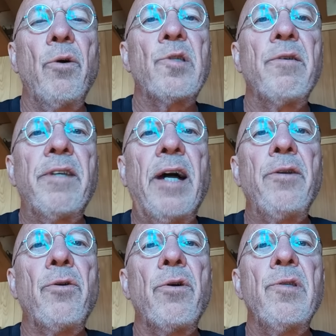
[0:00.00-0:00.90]

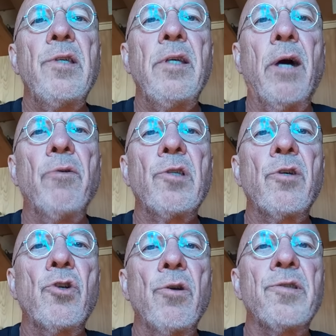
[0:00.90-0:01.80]
1991
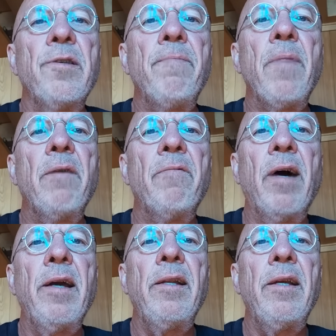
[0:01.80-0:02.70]
ausgeschlossen,
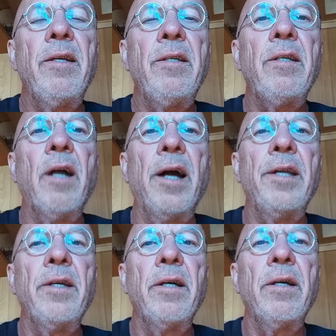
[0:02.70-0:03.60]
weil ich
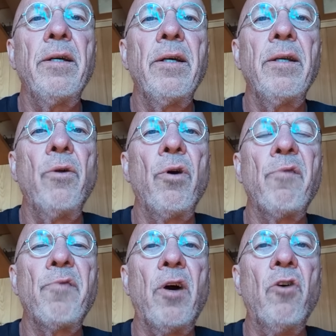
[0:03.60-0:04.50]
eine
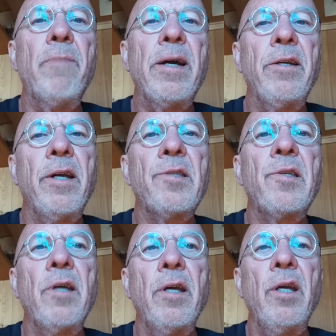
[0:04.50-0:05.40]
neue Frau, meine jetzige